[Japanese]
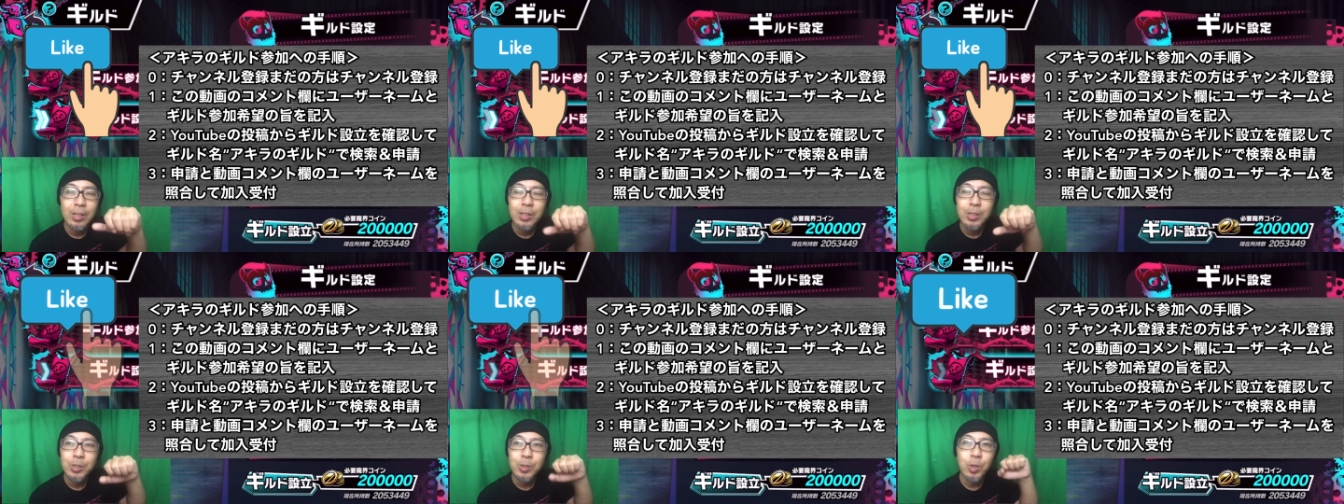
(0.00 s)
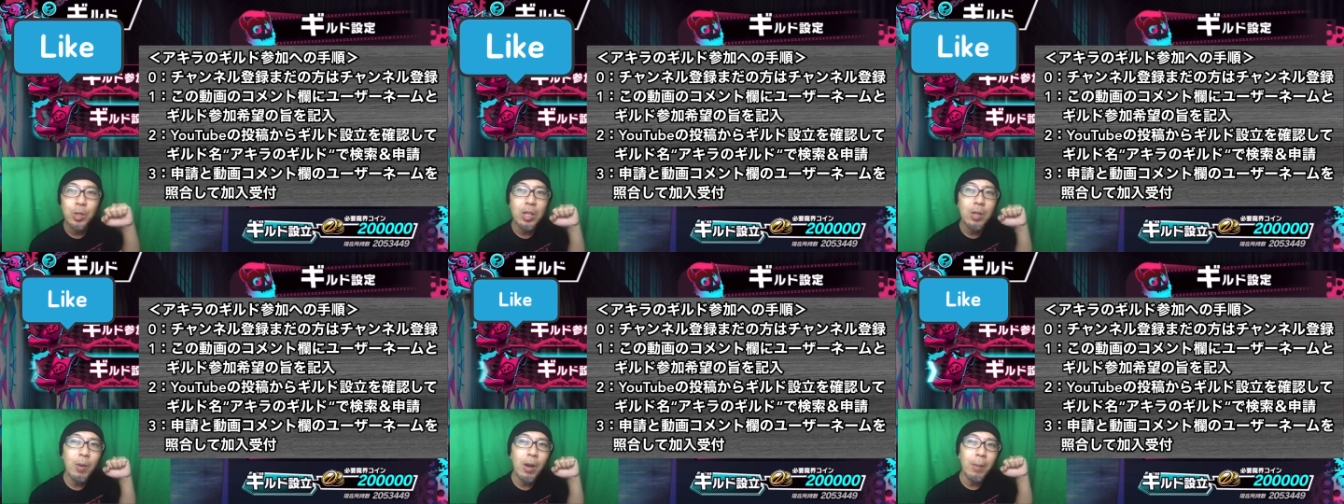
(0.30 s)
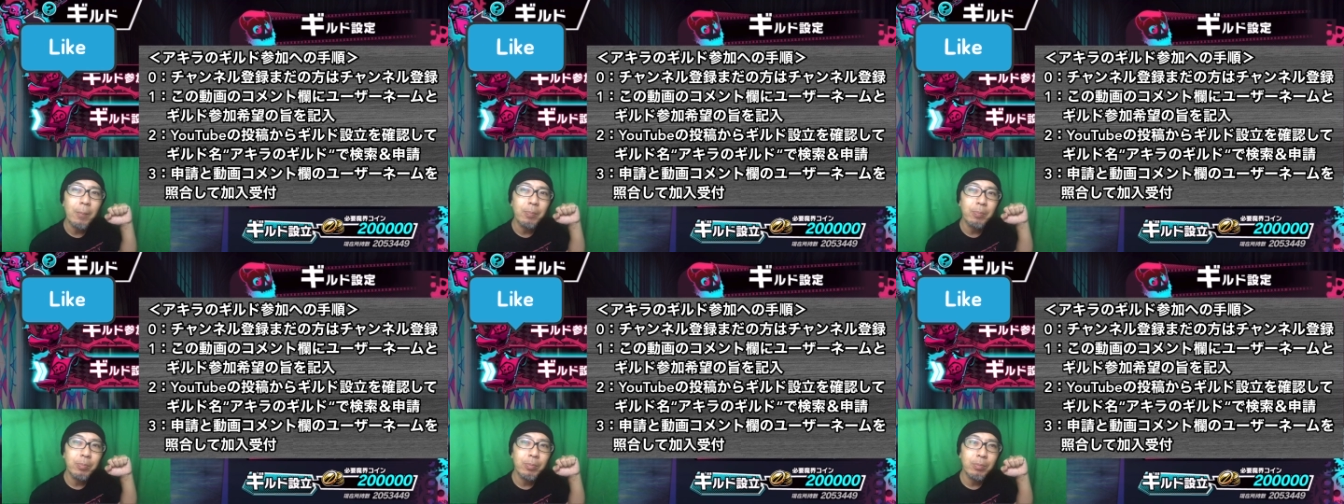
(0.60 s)
それで
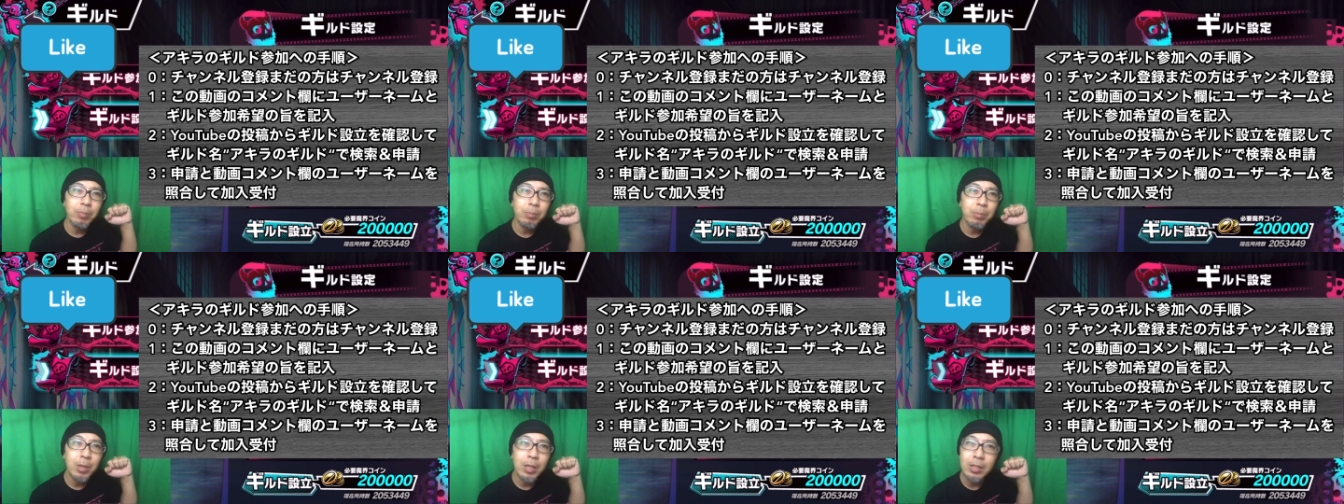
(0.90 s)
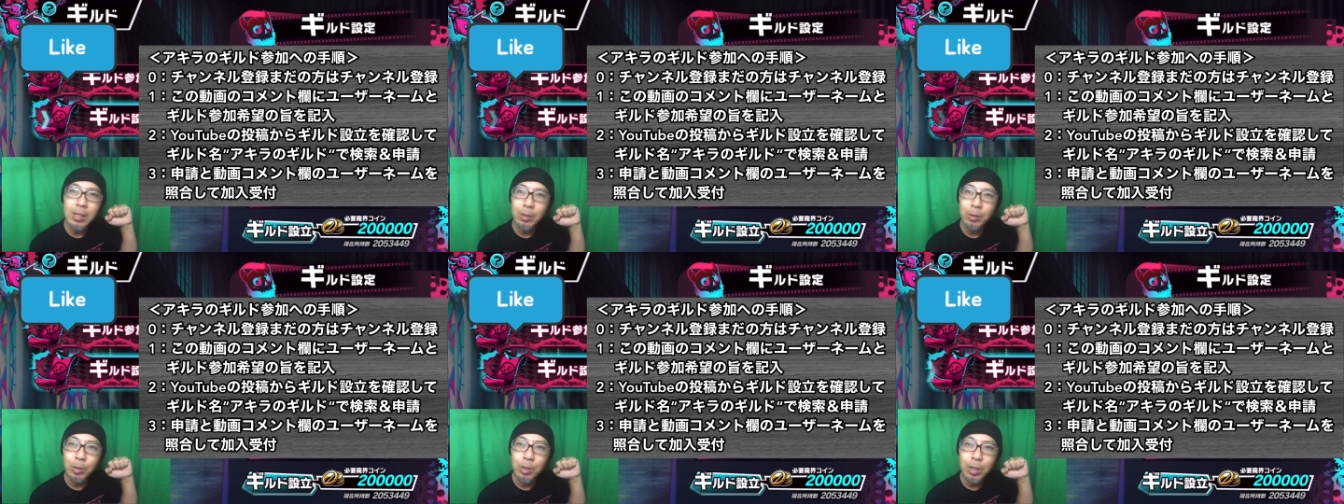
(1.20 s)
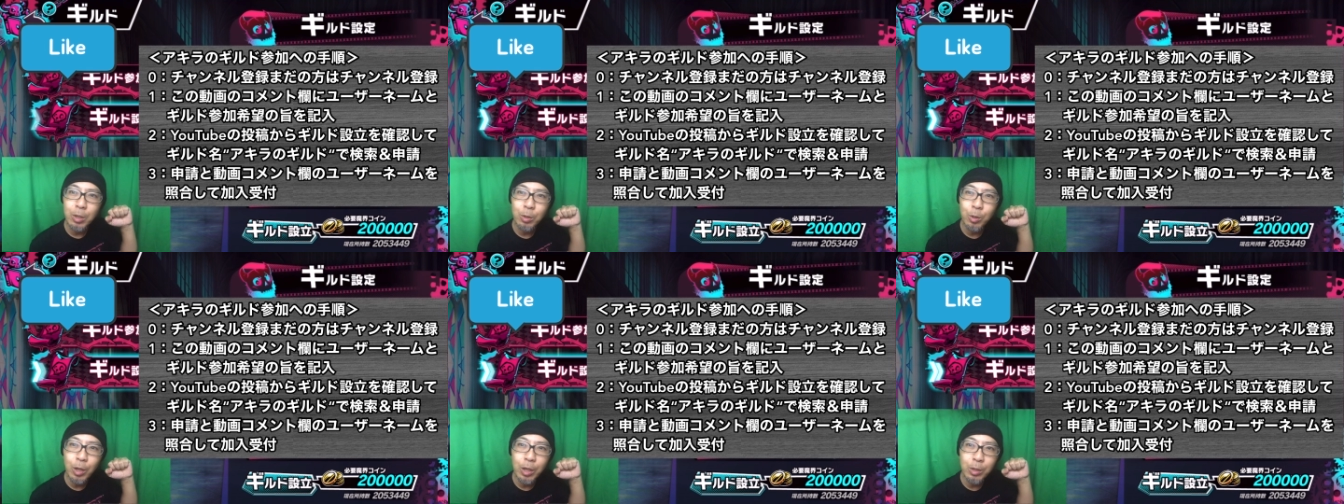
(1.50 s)
は、皆さんの
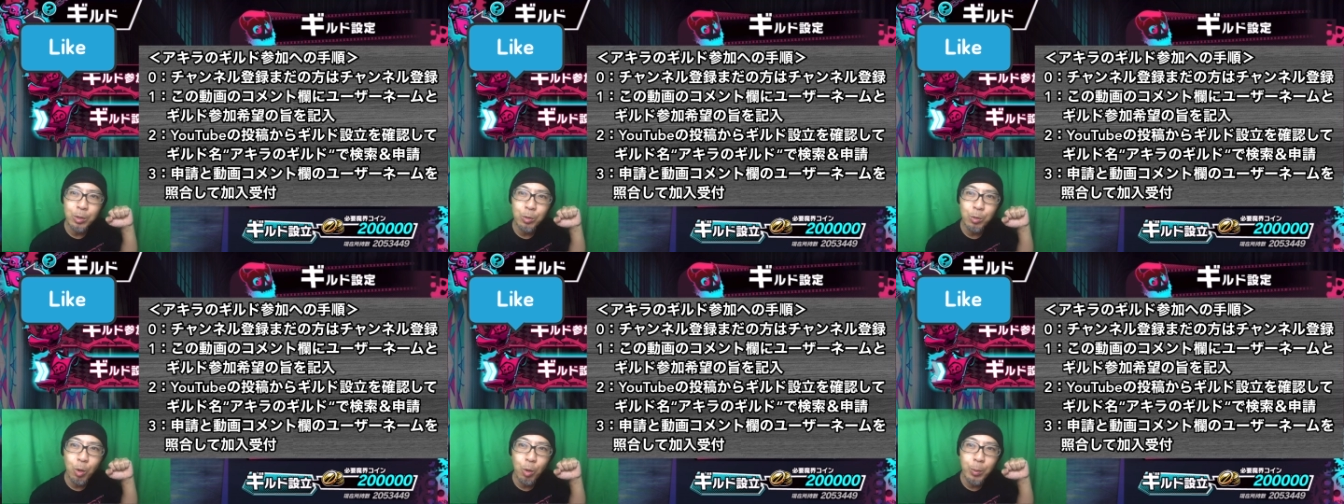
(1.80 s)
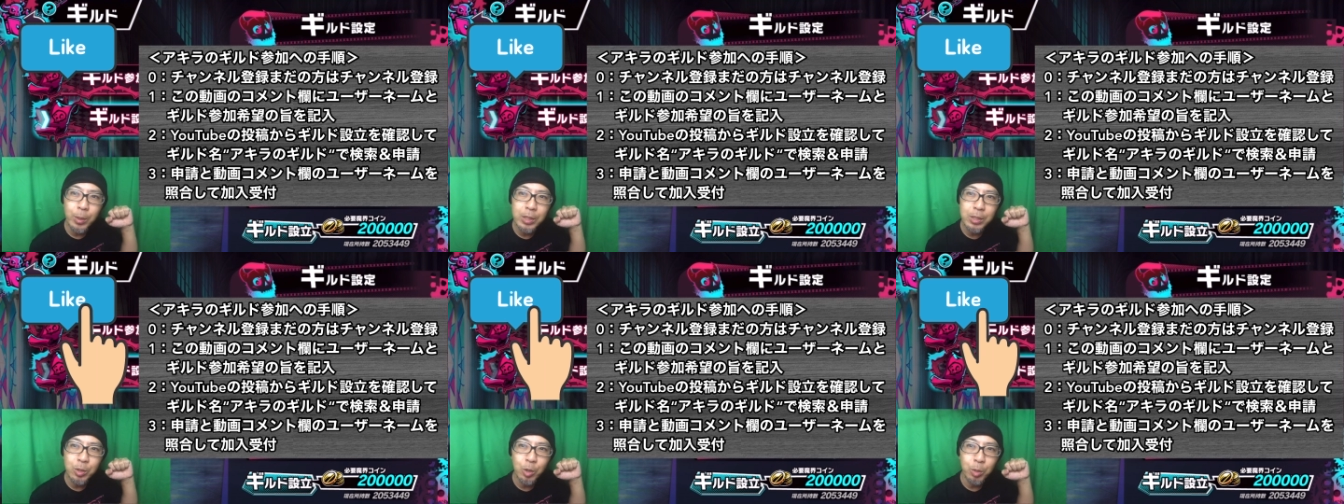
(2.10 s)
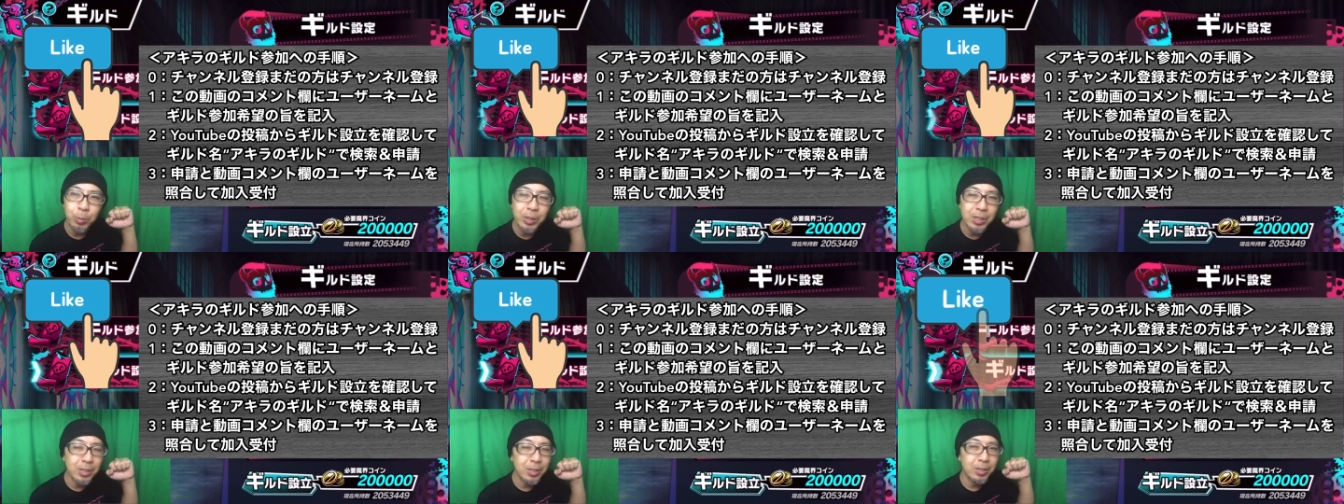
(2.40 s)
ギルド加入をお待ちしてお
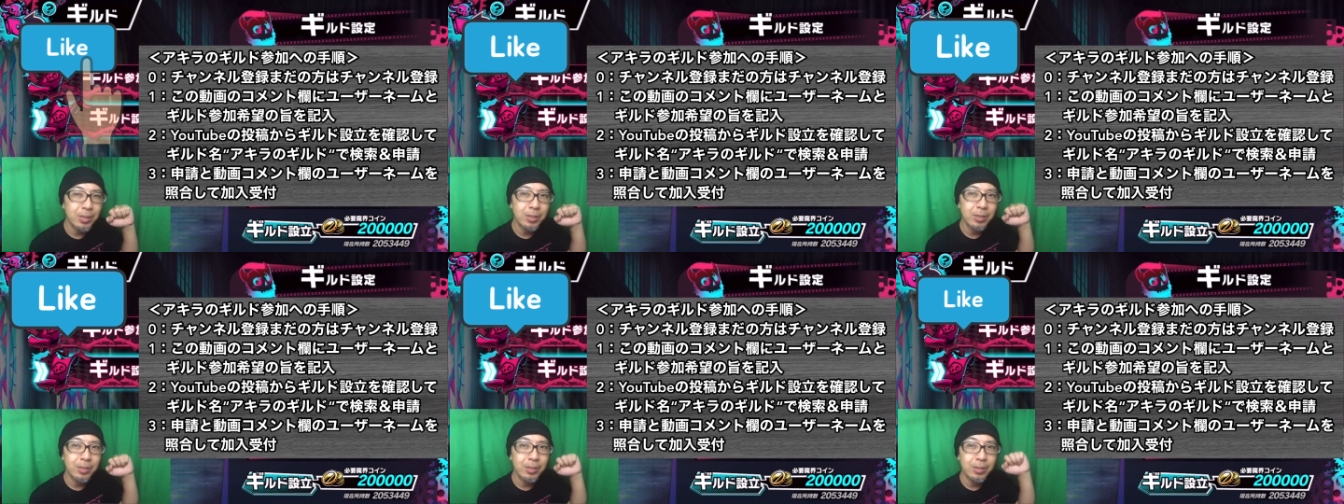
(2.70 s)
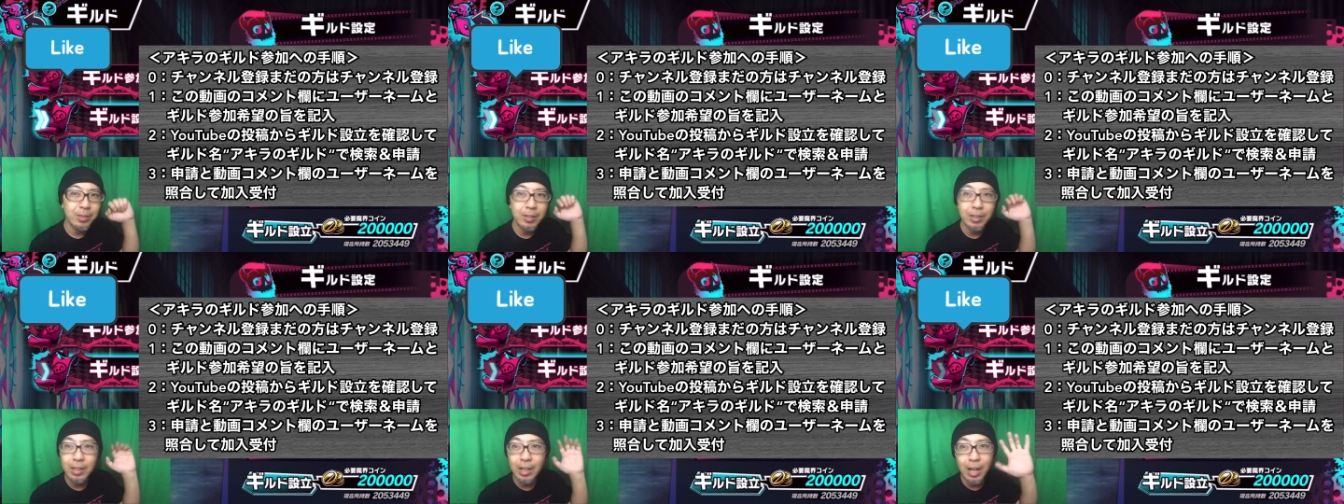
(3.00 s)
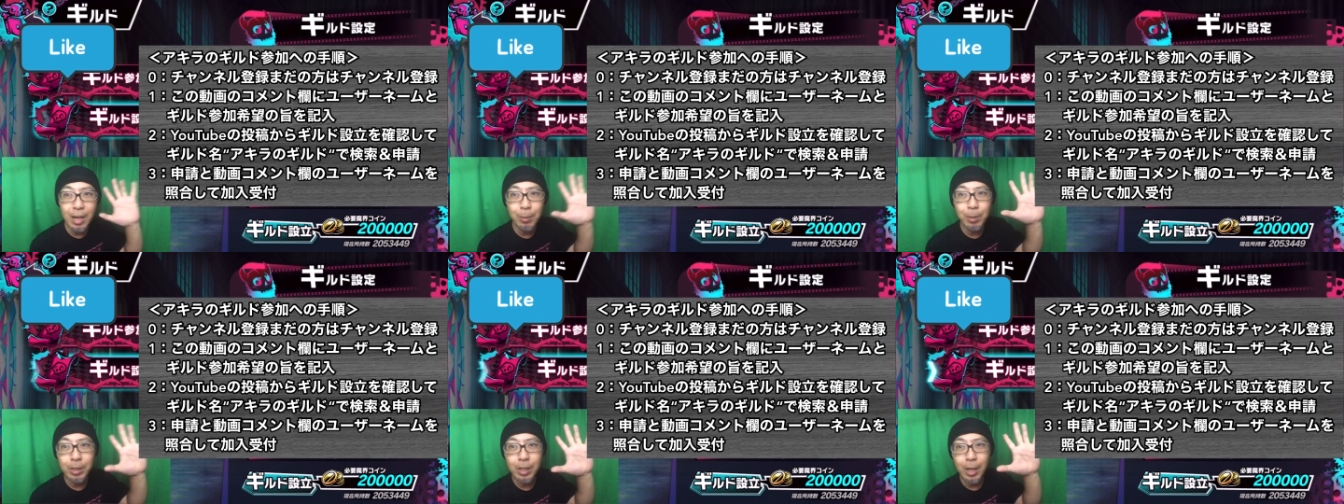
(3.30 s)
ります。で
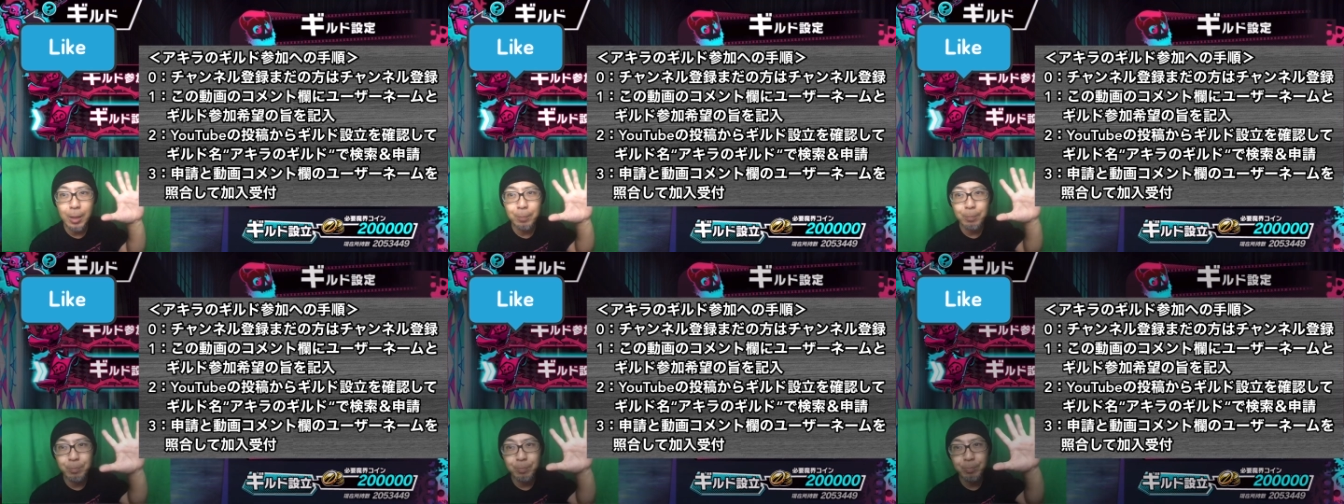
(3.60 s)
はまた。